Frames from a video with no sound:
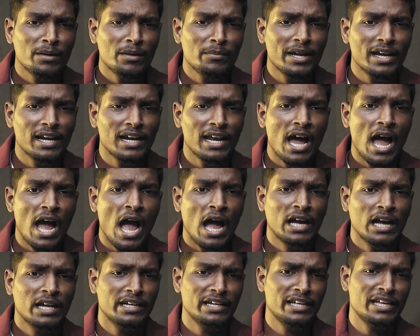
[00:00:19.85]
தலைமைகளா
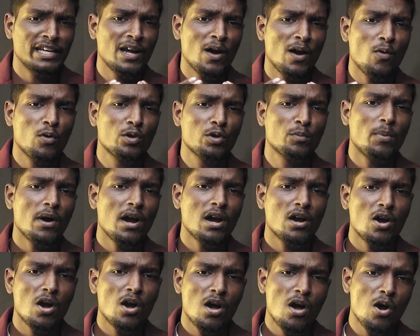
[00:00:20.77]
நீங்கள் ஒரு
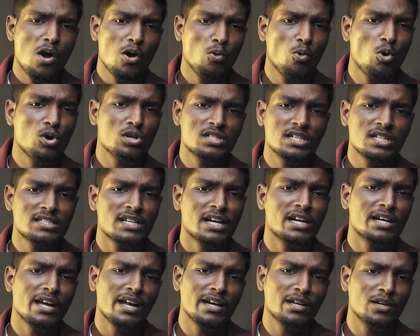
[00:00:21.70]
பக்கம் கோஷ்டி
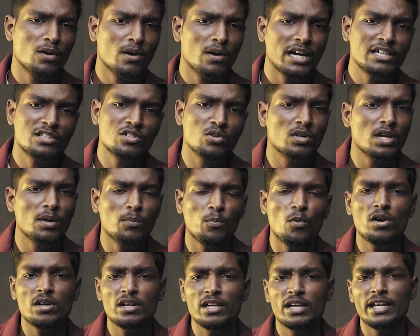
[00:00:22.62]
சண்டை நீங்கள் கட்சிக்குள்ளேயே
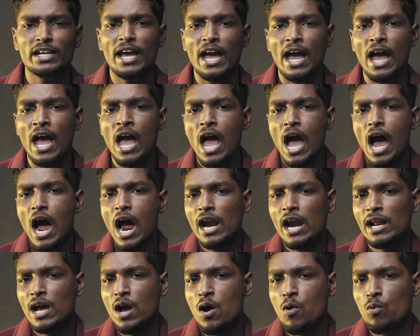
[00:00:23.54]
போட்டுன்னு இருங்க
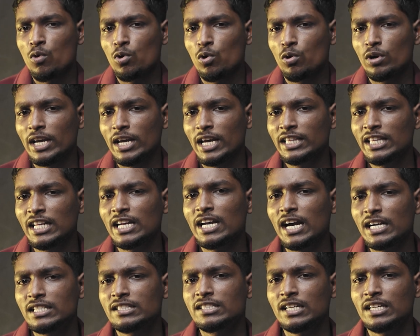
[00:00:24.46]
ஆனால் உங்களோட
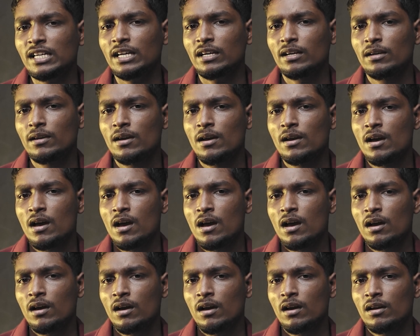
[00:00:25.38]
எதிர்கட்சி
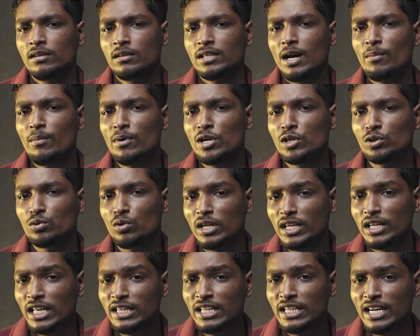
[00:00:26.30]

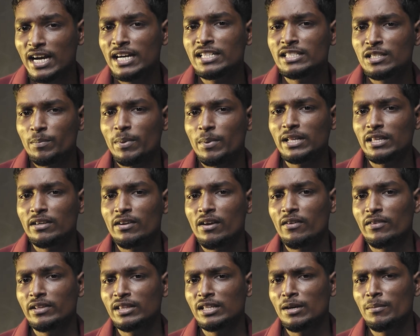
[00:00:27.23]
தமிழகத்தோட எதிர்கட்சி
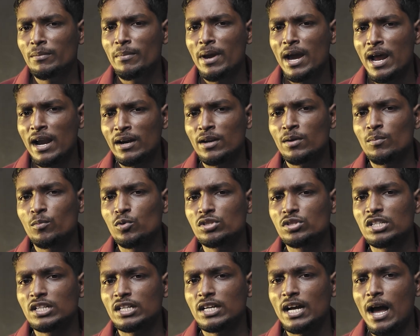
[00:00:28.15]
பதவியை வந்து மேலிடம்
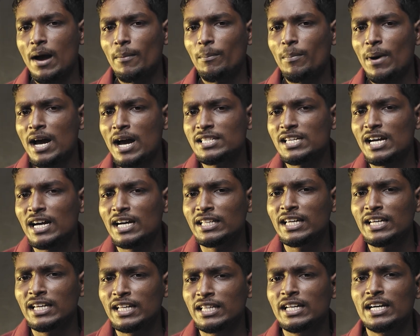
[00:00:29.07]
பிடிச்சிருக்கான் பாஜக
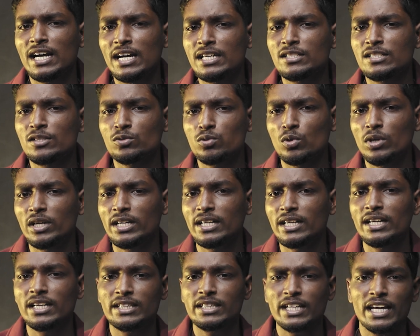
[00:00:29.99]
தான் எதிர்கட்சின்னு
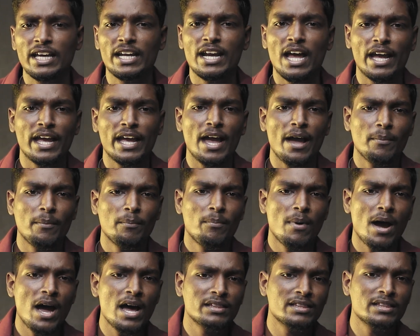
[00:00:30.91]
சொல்லிட்டு திரியிறாங்க
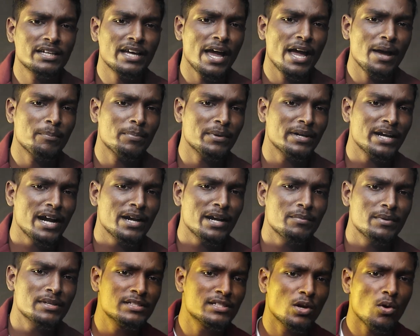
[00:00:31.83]
பார்த்துங்க
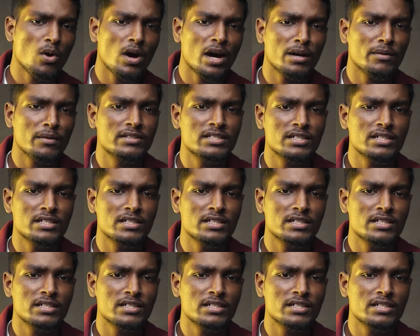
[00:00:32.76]
பின்னாடி பெஞ்சில் உட்கார